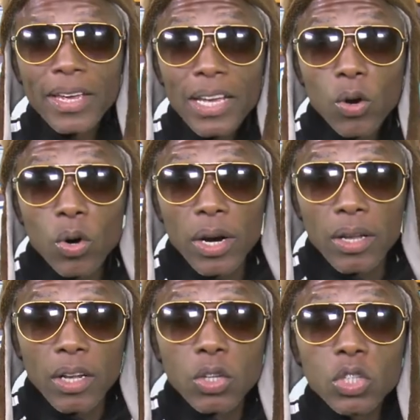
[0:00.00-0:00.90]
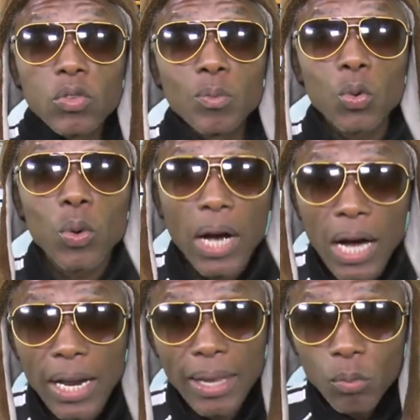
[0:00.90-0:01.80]
E agora nós vamos com um
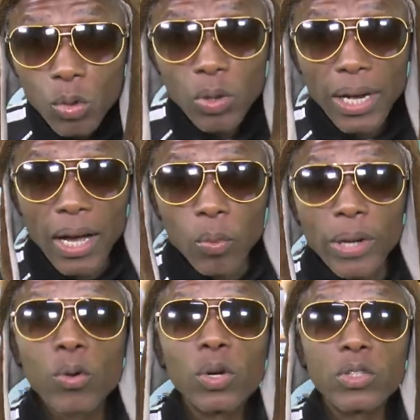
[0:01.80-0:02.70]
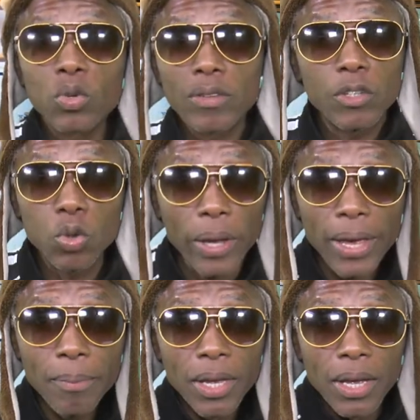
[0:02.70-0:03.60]
cara que é muito legal. Ele coleciona
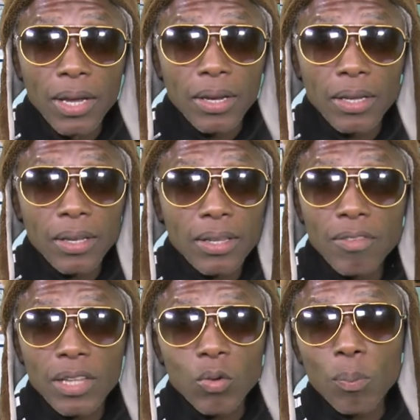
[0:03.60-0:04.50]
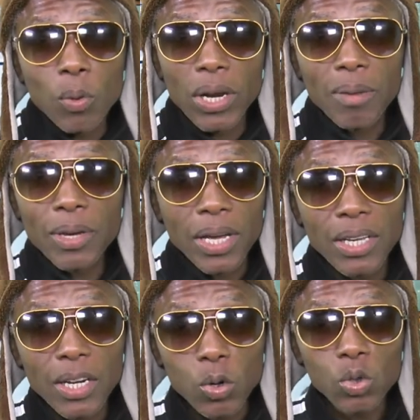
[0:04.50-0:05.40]
videogame. É, teve até uma polêmica
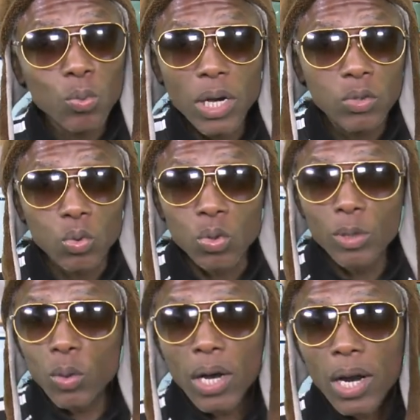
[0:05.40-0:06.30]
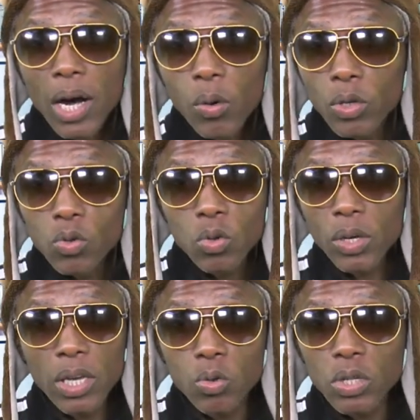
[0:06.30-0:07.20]
aí, negócio por causa do nome do canal, que não sei
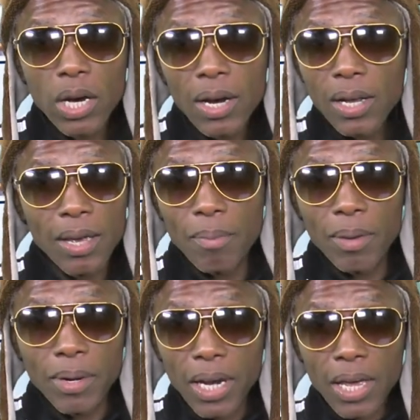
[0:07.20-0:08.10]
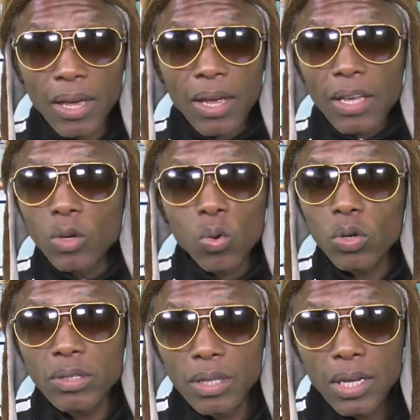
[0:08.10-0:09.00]
o que, os caras que é meio mané, que não
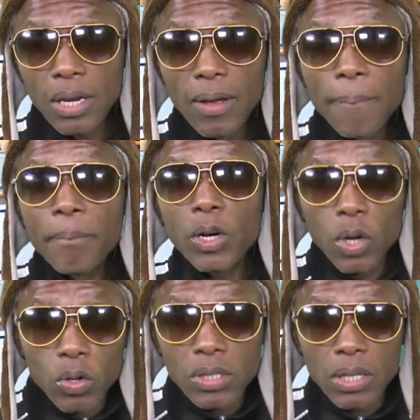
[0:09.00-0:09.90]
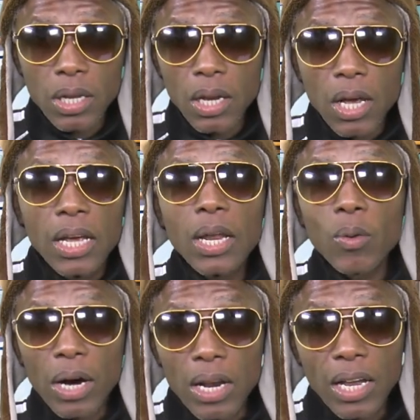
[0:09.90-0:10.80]
gosta dele, mas não é, gosta dele, ele é
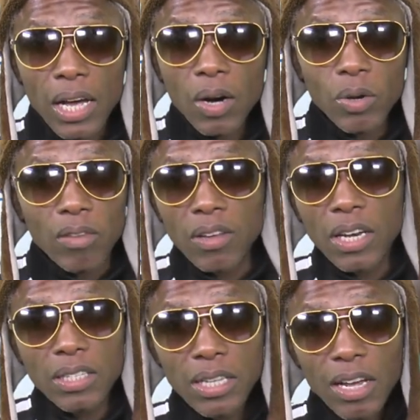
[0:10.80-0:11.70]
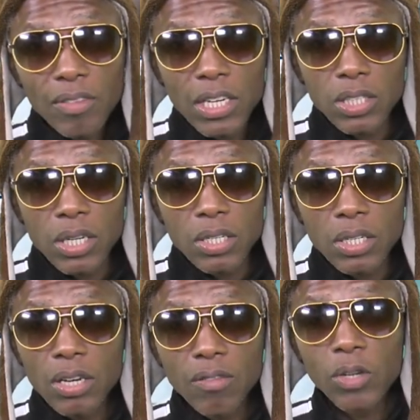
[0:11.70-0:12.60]
um cara legal, ele vem nas lives da
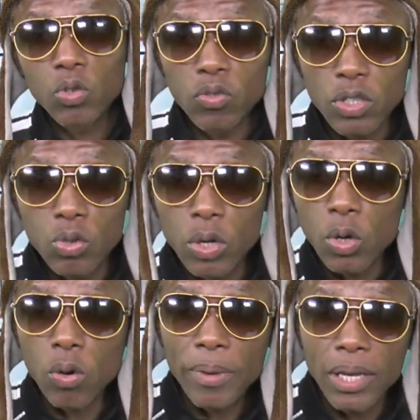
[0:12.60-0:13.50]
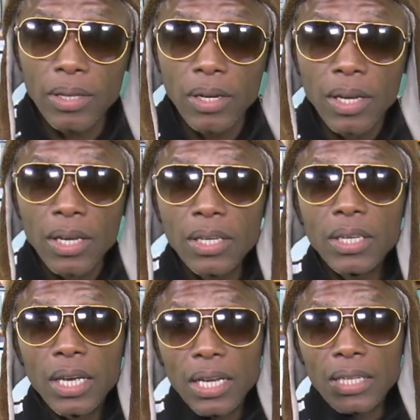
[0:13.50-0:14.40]
gente, ele vai nos vídeos, ele comenta
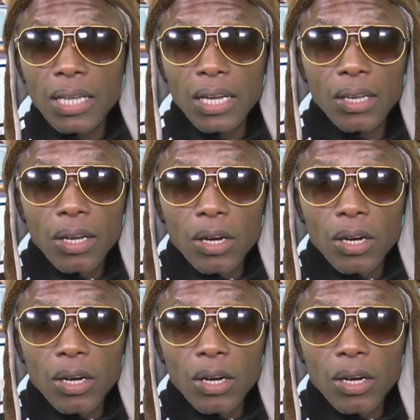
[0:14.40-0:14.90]
e ele ah. tem.